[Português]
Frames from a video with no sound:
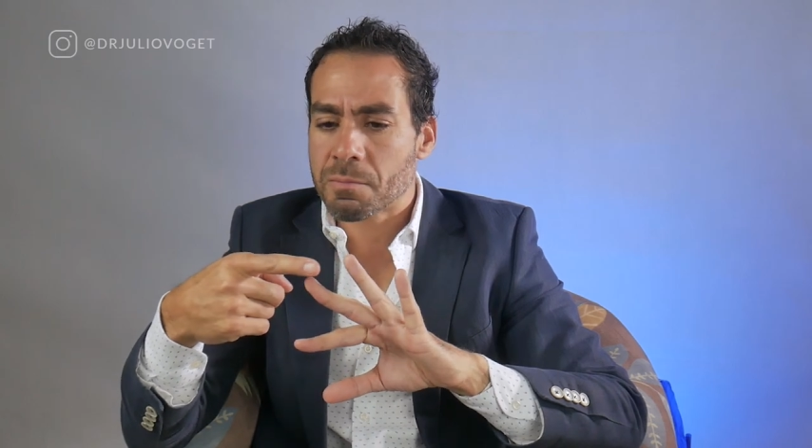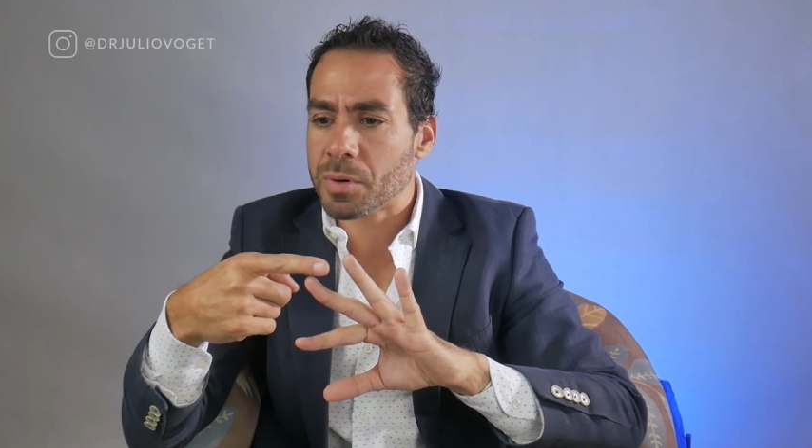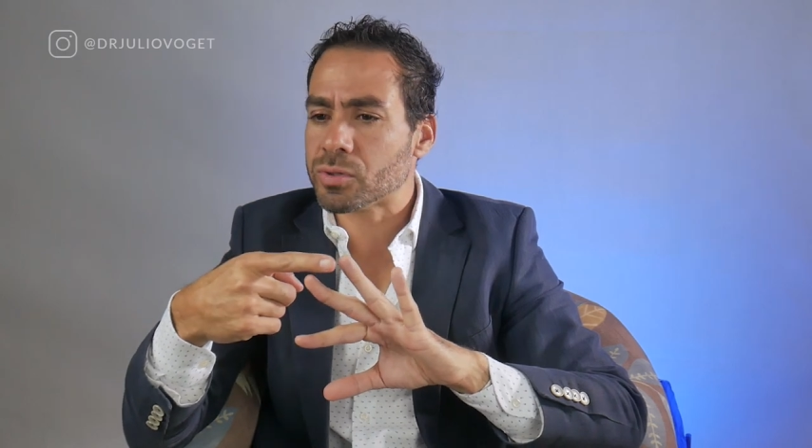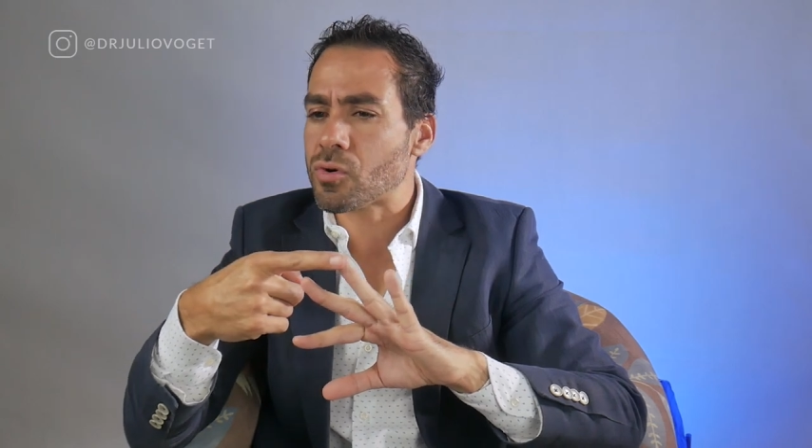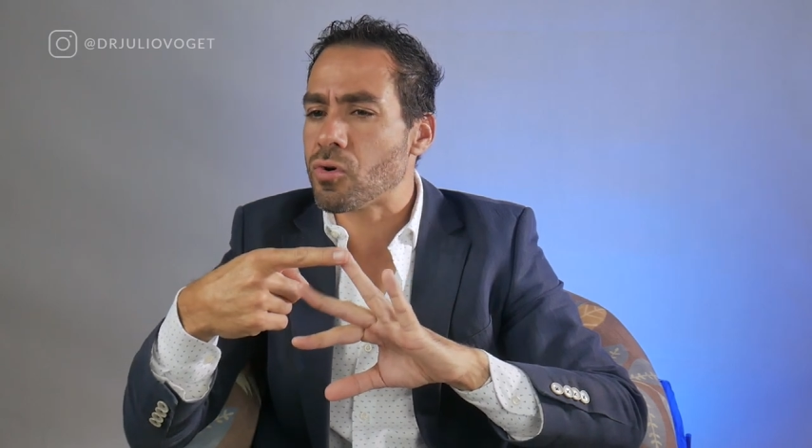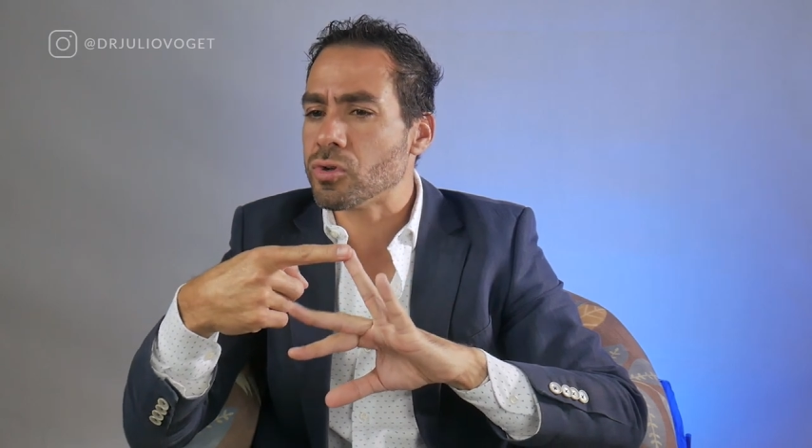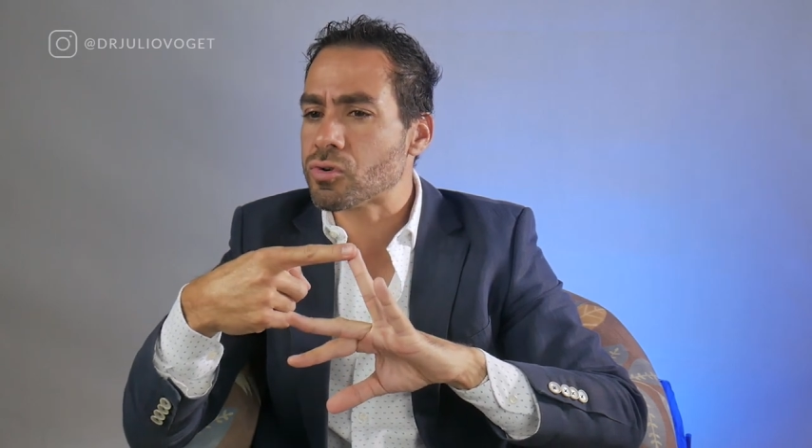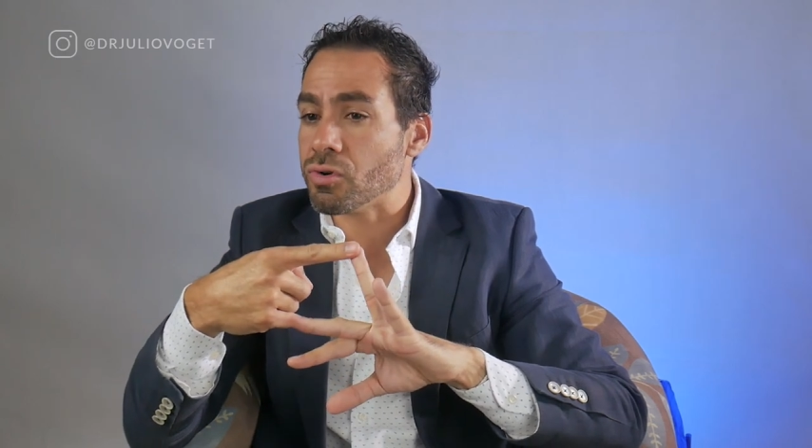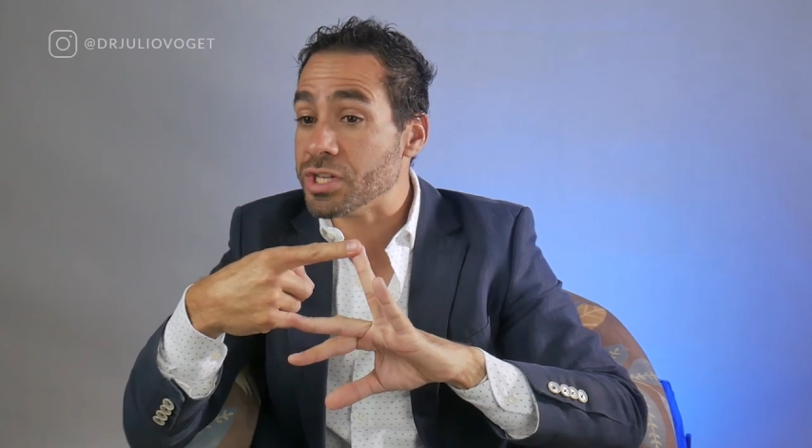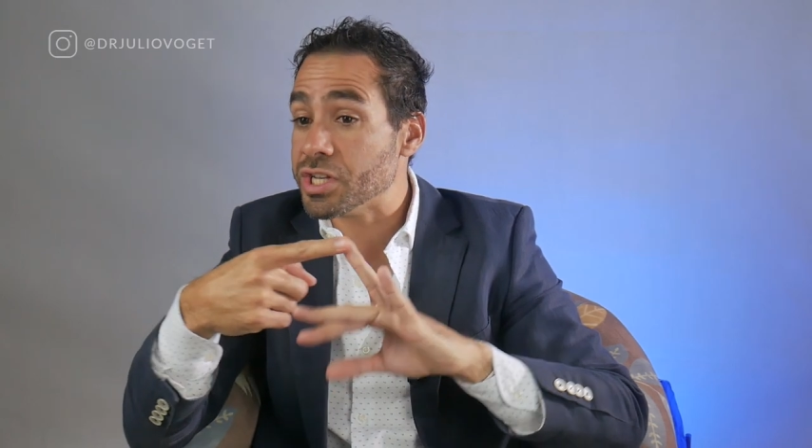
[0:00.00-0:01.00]
protocolos
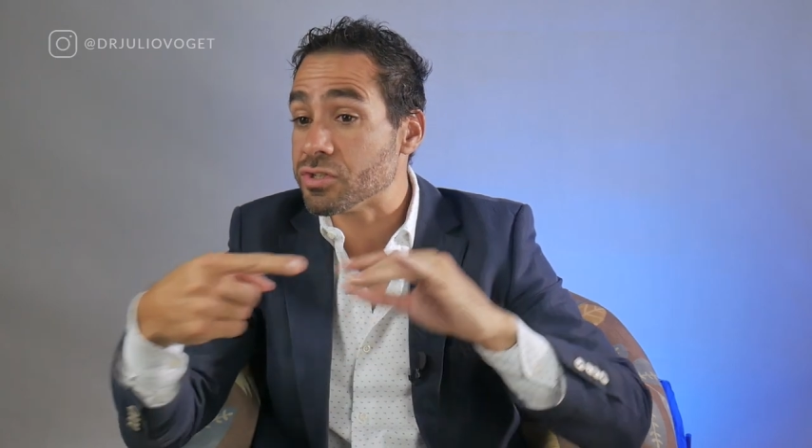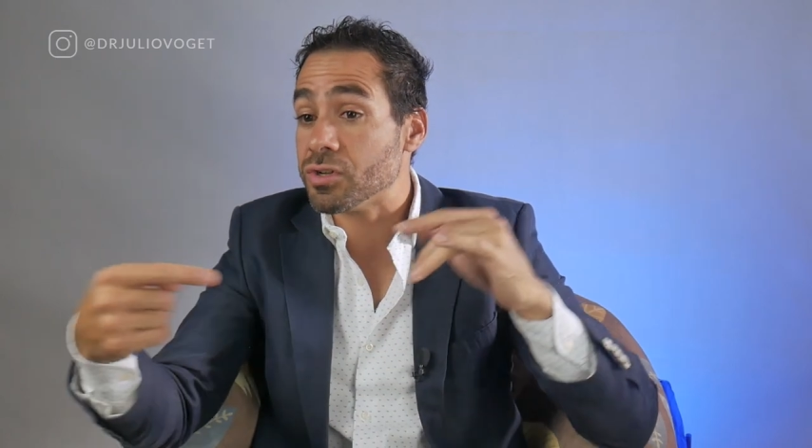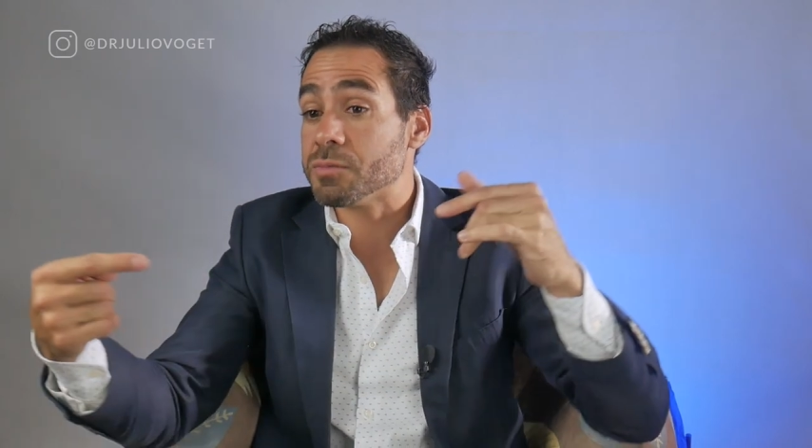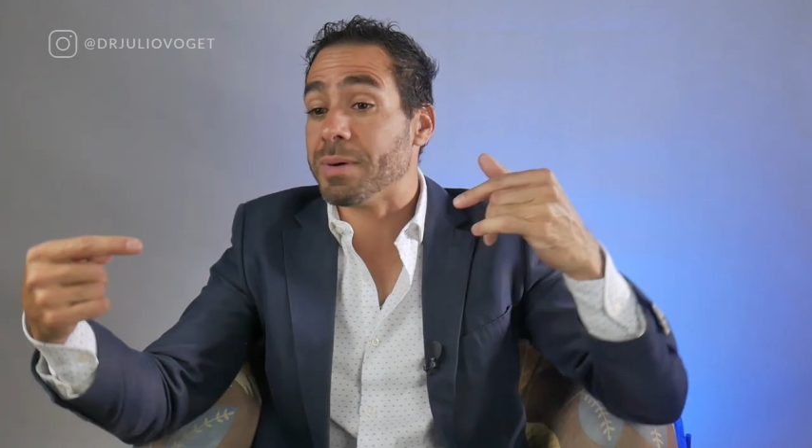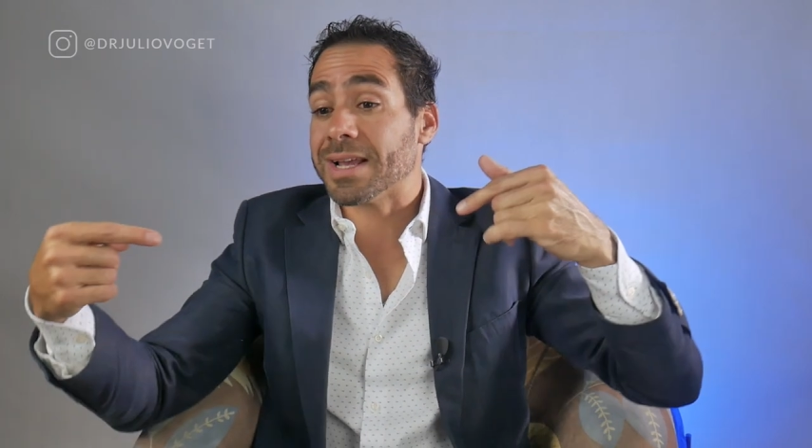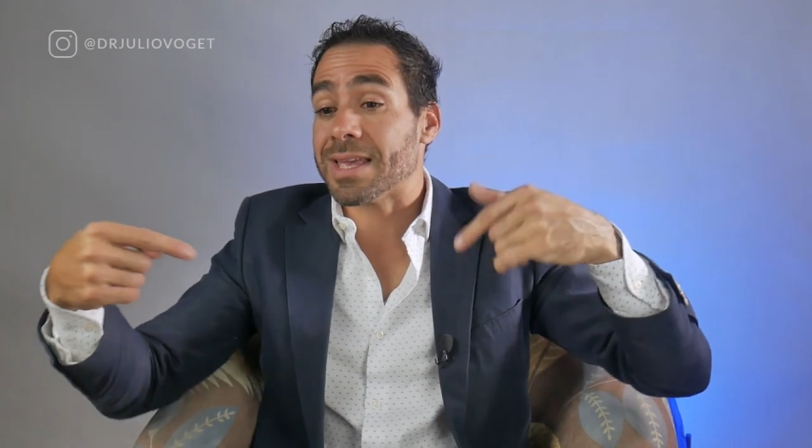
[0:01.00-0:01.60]
com injeções para